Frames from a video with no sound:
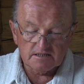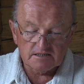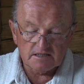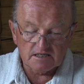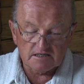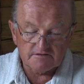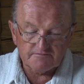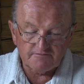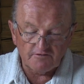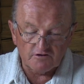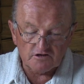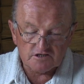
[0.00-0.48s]

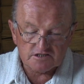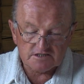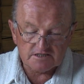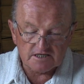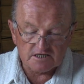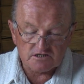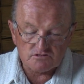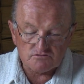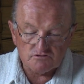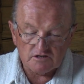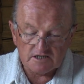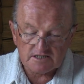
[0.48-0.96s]
Das fasst
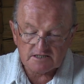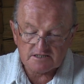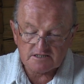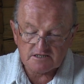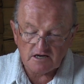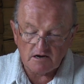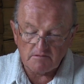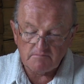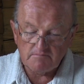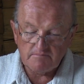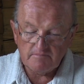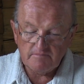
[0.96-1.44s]
das gut
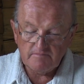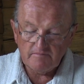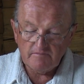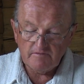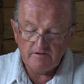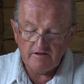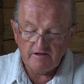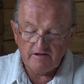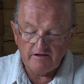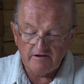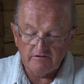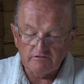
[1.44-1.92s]
zusammen
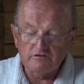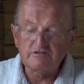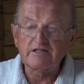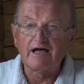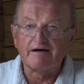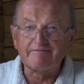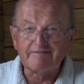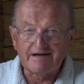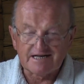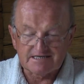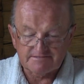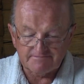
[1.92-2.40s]
und
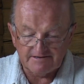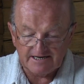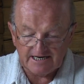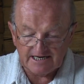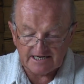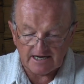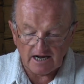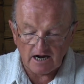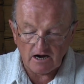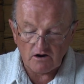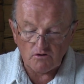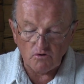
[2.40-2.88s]
auch weil es
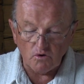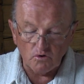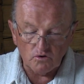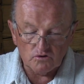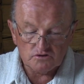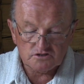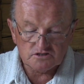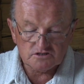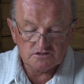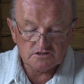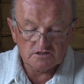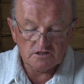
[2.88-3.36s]
weniger
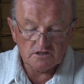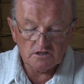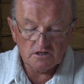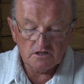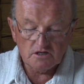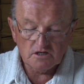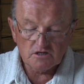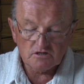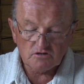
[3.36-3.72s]
kostet.